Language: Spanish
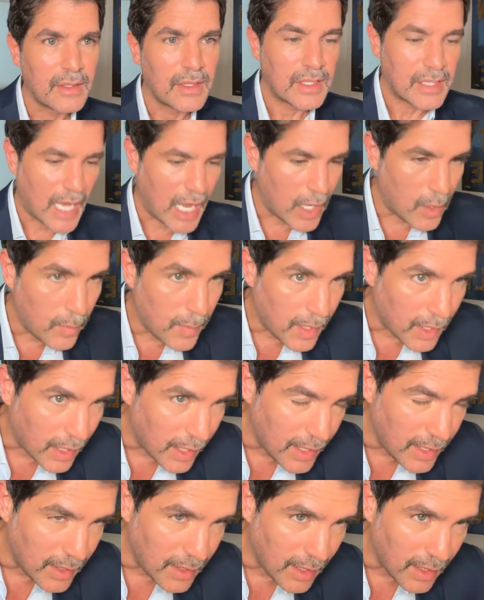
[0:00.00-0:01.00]
Salve
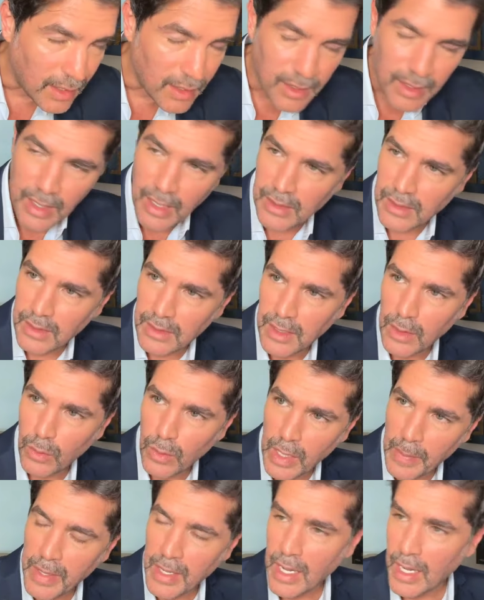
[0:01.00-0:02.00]
reina. Así
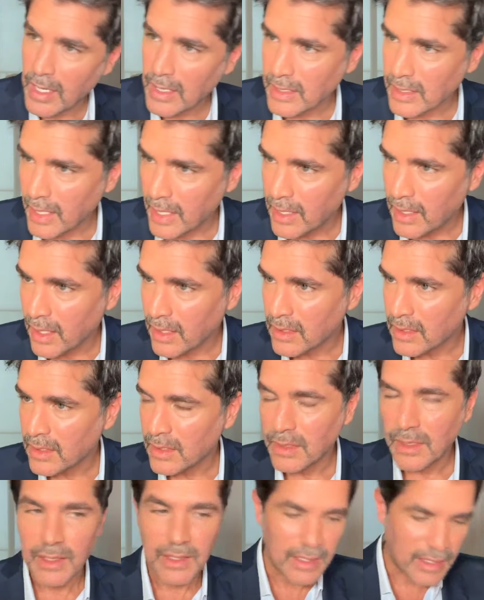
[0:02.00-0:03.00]
saludaban a las reinas.